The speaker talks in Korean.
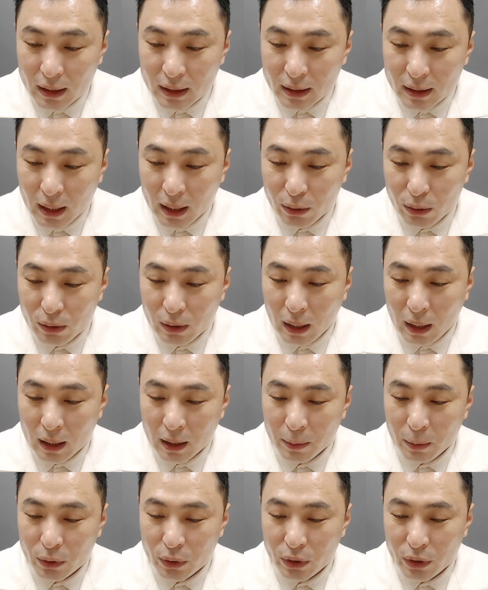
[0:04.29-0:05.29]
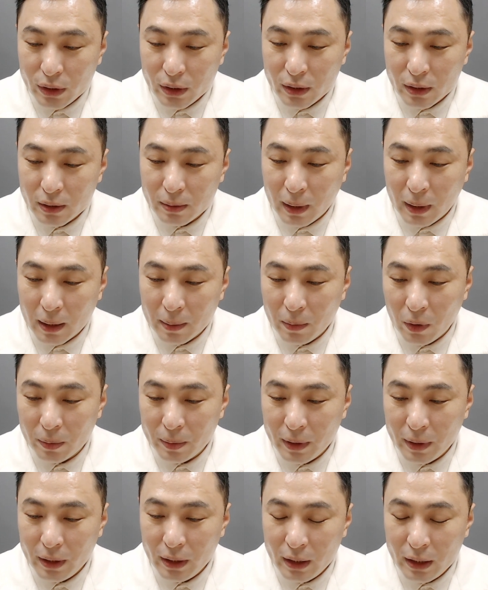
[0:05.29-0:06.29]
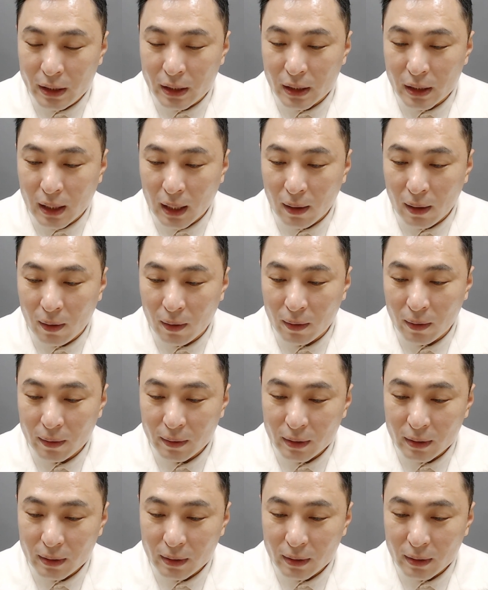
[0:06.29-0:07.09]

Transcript: 사유를 알아볼 수 있는 방법이 있을까요?